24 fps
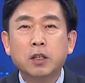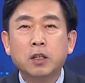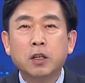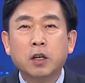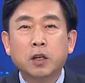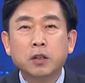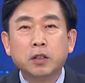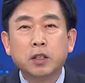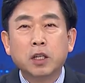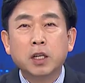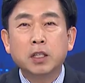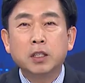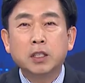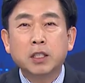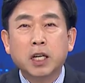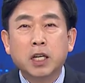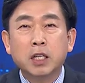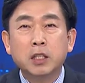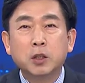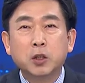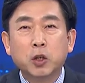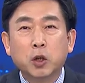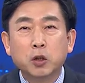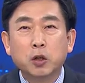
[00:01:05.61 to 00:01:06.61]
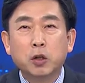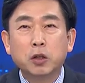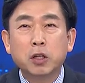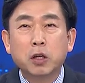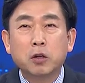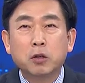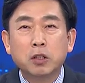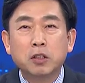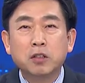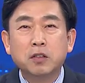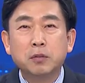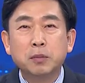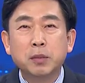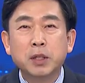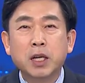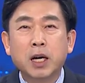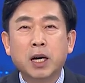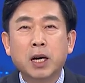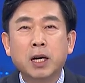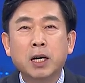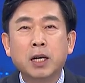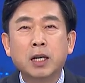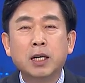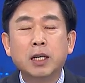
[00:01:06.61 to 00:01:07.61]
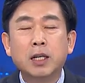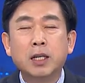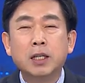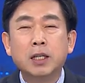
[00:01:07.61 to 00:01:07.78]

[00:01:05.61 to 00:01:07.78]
어떻게 잘 적용되고 있습니까?